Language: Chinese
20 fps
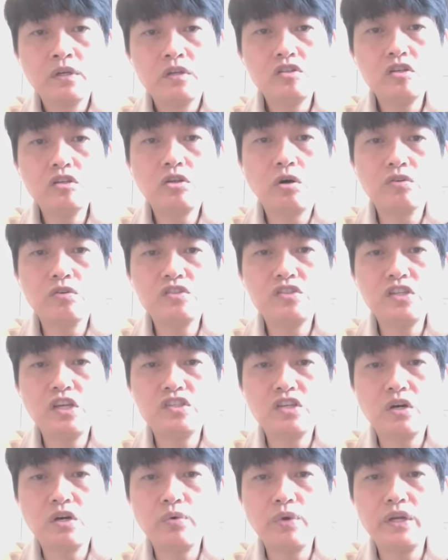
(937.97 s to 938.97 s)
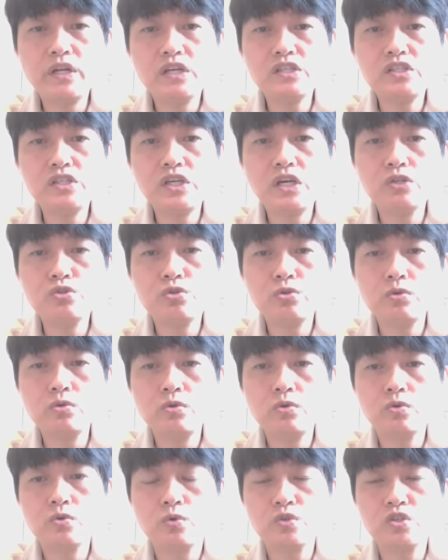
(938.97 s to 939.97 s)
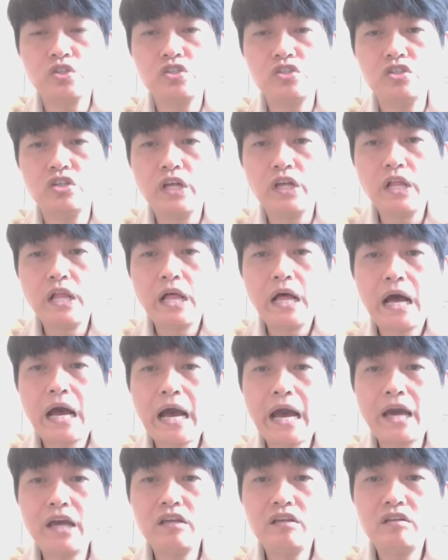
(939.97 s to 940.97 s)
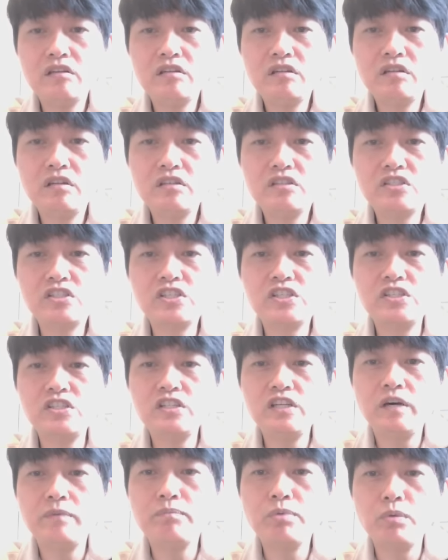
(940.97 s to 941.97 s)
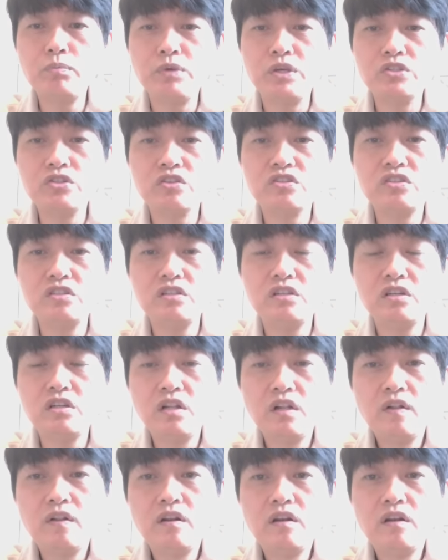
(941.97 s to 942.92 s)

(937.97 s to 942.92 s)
这同时也成为那些初入股市还世人不明、就是